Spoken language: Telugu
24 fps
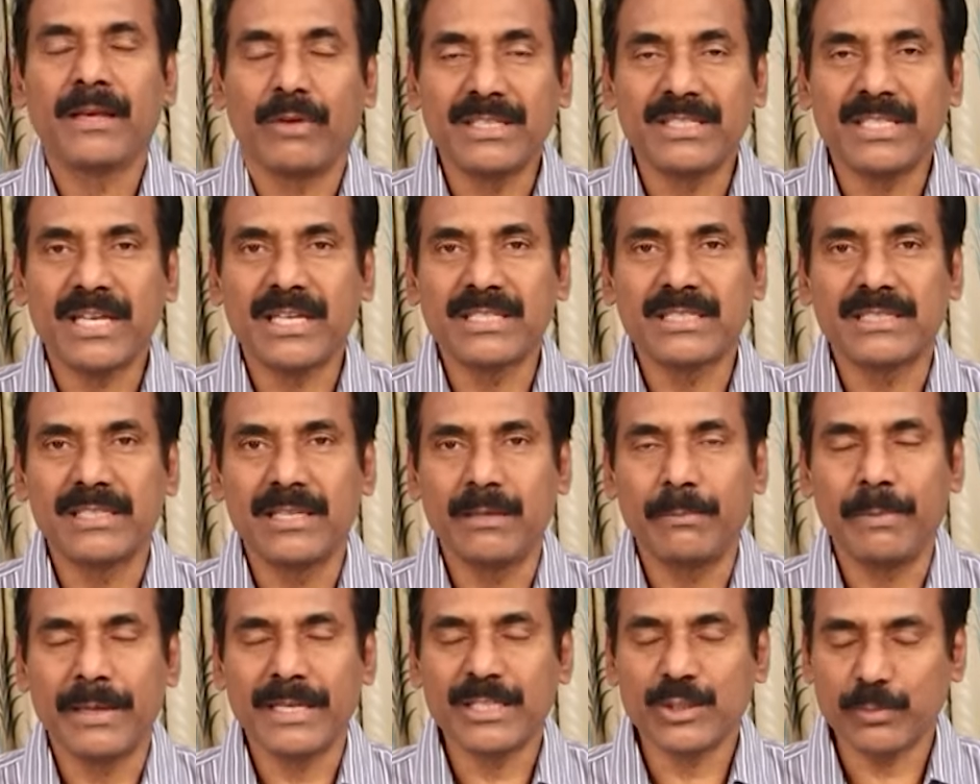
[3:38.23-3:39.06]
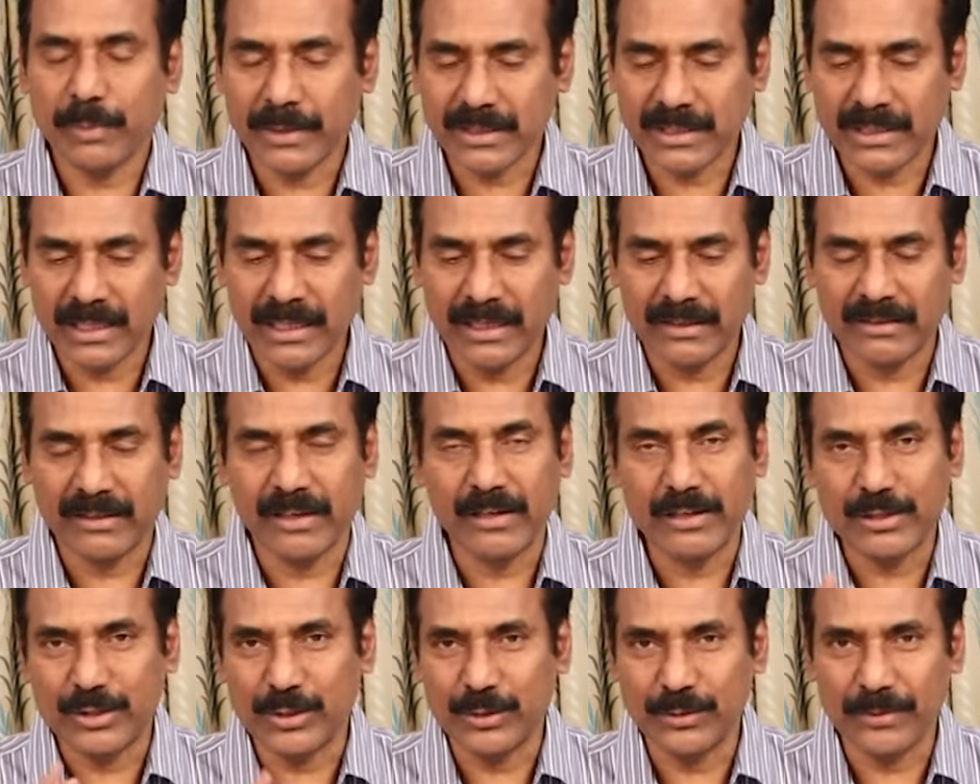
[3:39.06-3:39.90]
వైఎస్ఆర్సీపీకి స్పష్టంగా
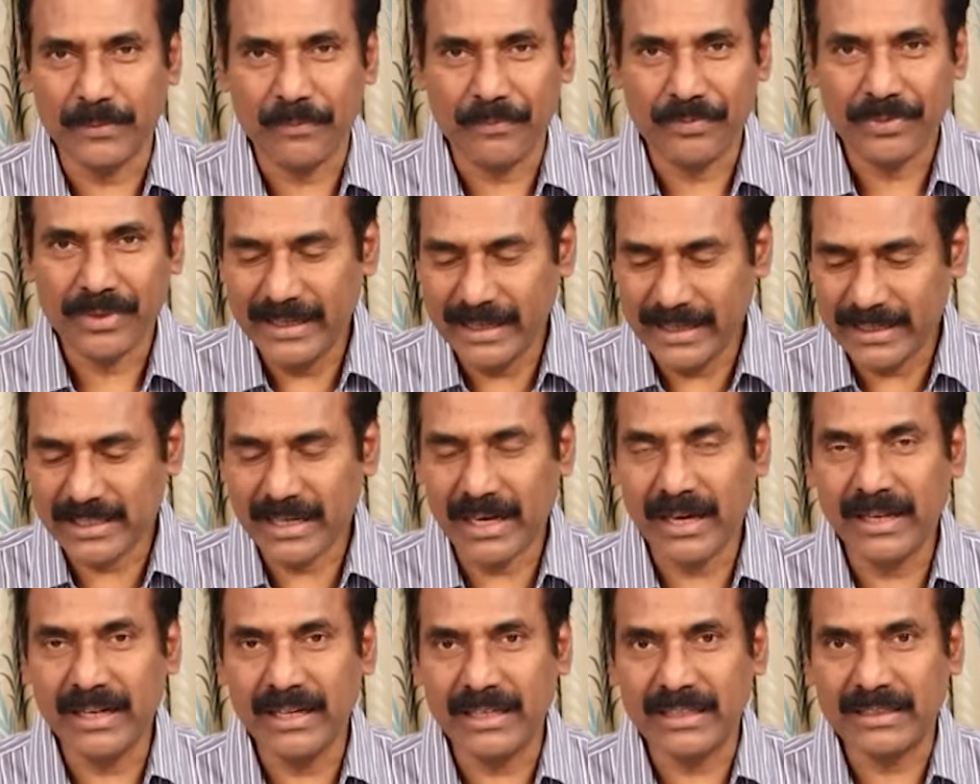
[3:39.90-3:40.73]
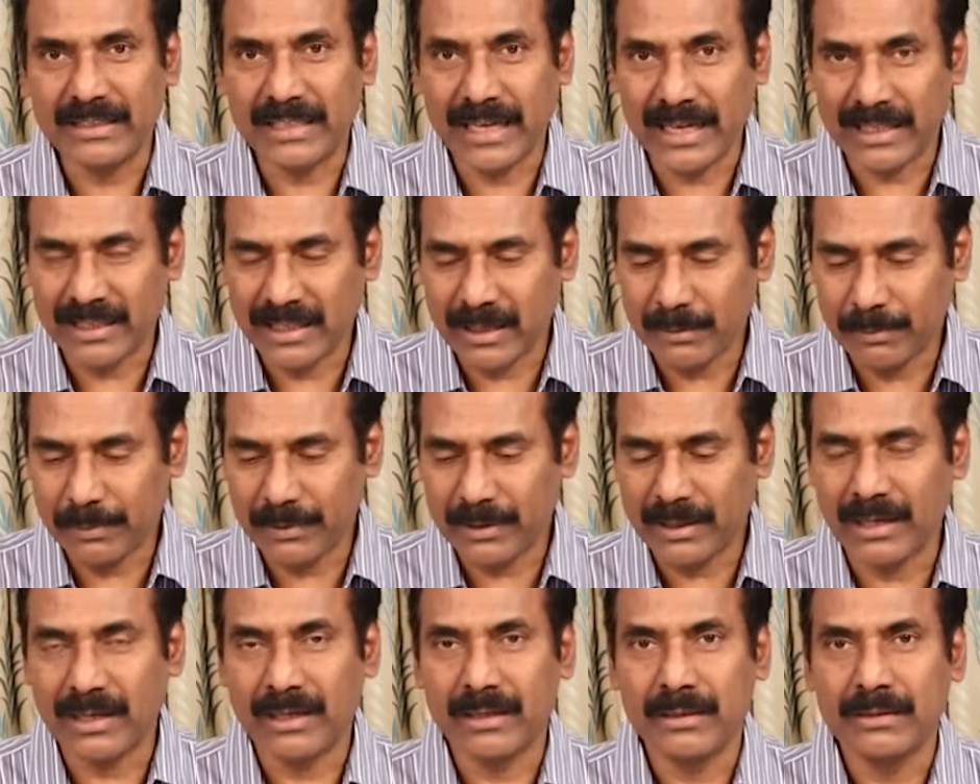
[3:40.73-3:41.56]
తెలుసు ఈసారి
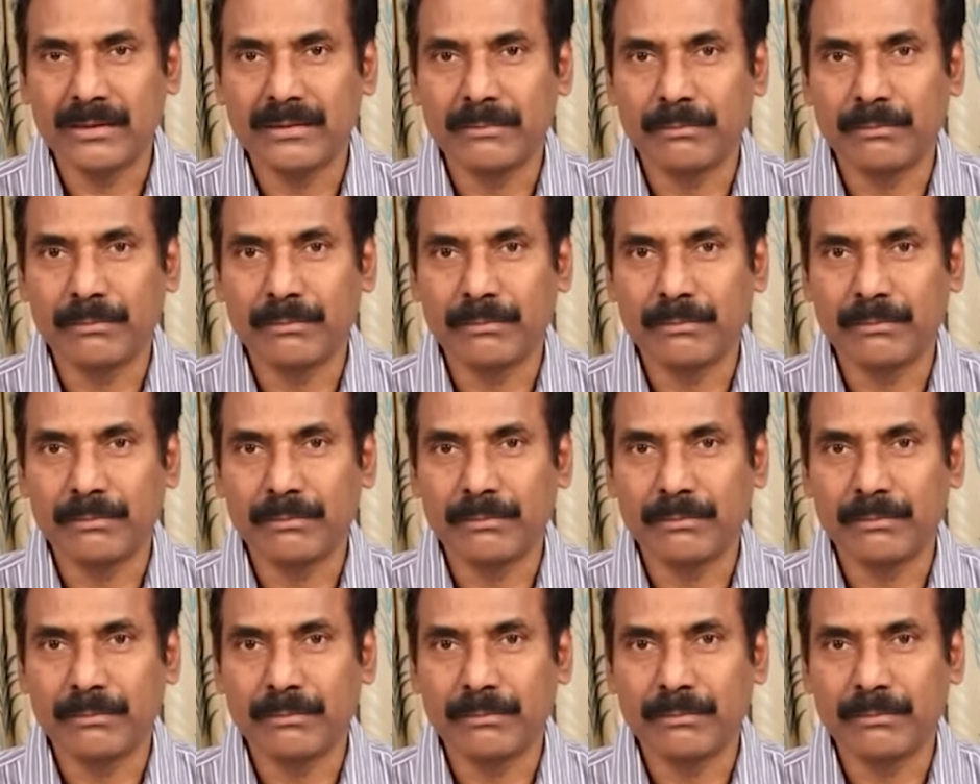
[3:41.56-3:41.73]
దాదాపుగా